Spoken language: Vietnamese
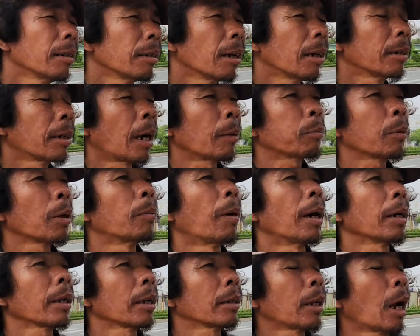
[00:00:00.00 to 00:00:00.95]
lần gấp thì báo
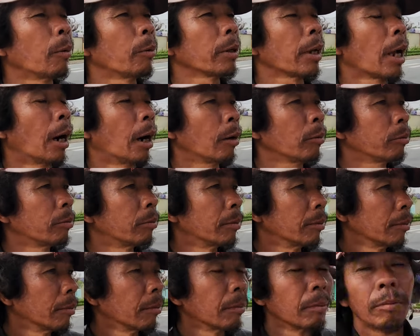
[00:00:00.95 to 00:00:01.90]
như xấu với họ
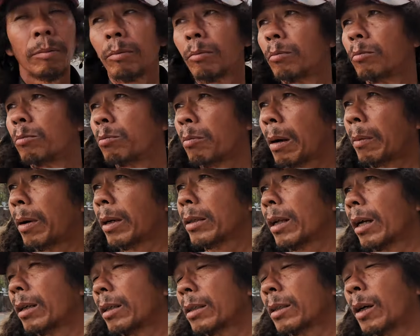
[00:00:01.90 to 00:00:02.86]
dạ hai bữa
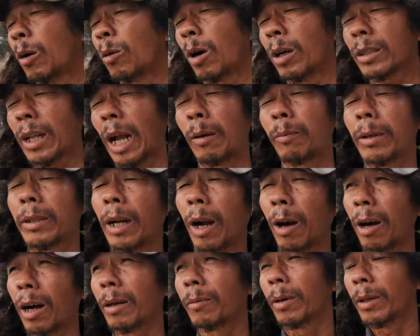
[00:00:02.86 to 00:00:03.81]
trước ngủ ở chồng với
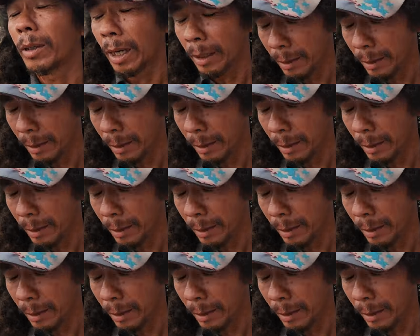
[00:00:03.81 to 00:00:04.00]
tho bị ăn